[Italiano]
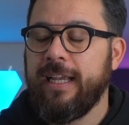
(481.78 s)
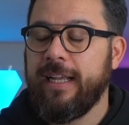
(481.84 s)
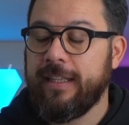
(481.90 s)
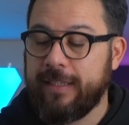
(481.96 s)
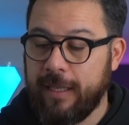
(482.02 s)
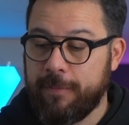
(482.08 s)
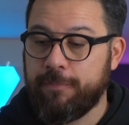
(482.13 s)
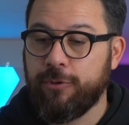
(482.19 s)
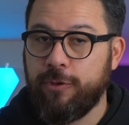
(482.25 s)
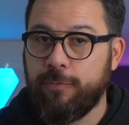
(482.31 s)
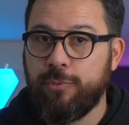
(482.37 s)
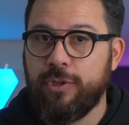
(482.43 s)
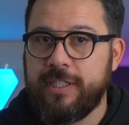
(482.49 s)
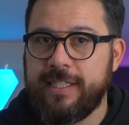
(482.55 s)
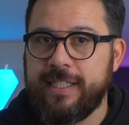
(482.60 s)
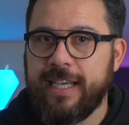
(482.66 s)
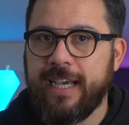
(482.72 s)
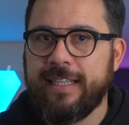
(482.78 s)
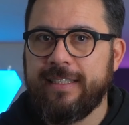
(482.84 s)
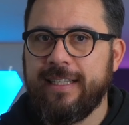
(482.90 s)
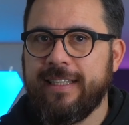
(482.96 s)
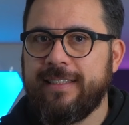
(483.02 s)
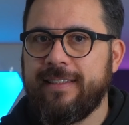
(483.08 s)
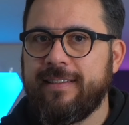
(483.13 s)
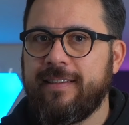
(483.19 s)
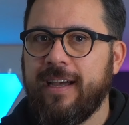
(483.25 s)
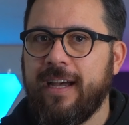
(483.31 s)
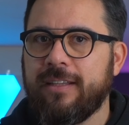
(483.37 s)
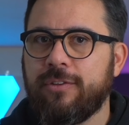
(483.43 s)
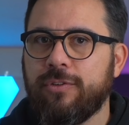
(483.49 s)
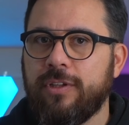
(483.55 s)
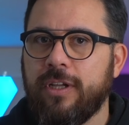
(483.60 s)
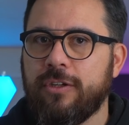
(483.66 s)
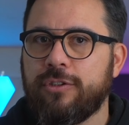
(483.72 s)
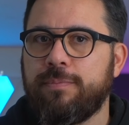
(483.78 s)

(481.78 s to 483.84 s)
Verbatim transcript: il tempo di pulizia è dettato dallo